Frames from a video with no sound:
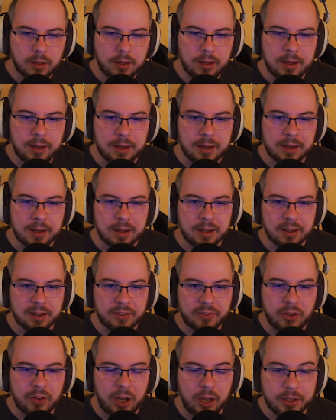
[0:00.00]
Ah,
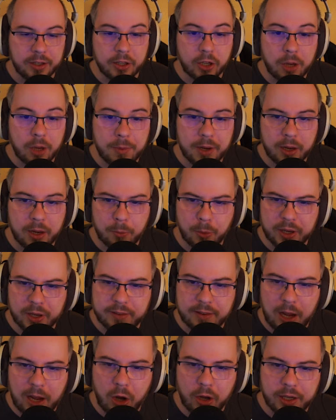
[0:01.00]
so, ihr könnt mir
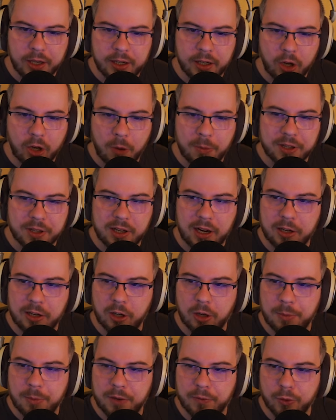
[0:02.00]
übrigens auch in den Kommentaren
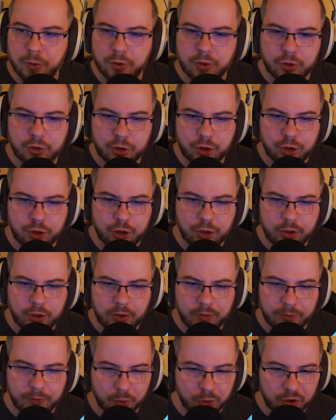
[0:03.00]
nochmal wünsch
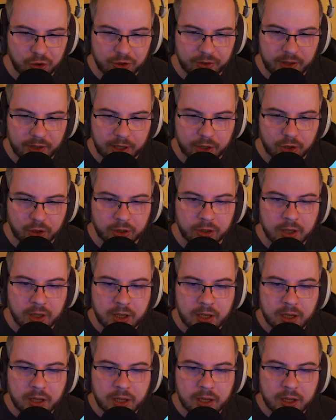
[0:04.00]
wünschen, sag ich dann.